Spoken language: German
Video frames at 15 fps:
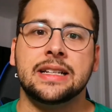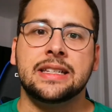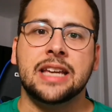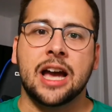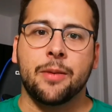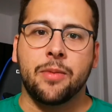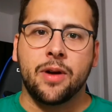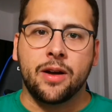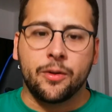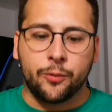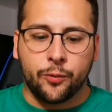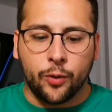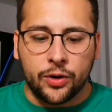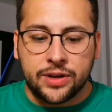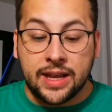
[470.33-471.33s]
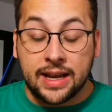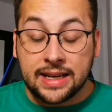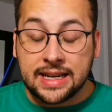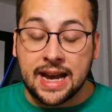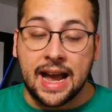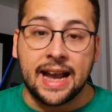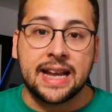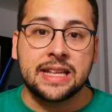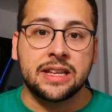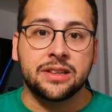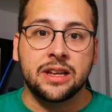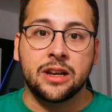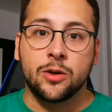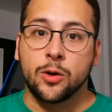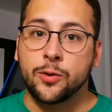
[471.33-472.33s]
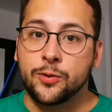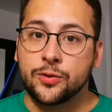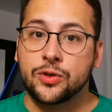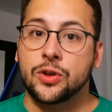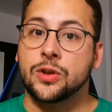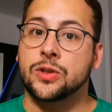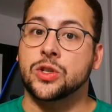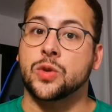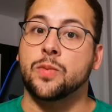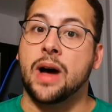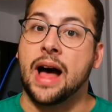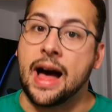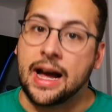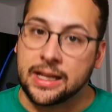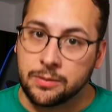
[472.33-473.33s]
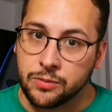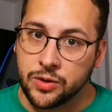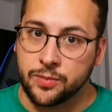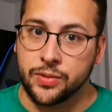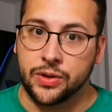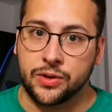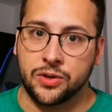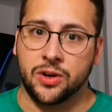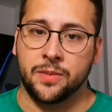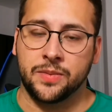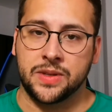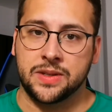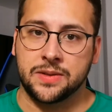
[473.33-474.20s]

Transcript: die aber von der keine die Luft zum Atmen bekommt.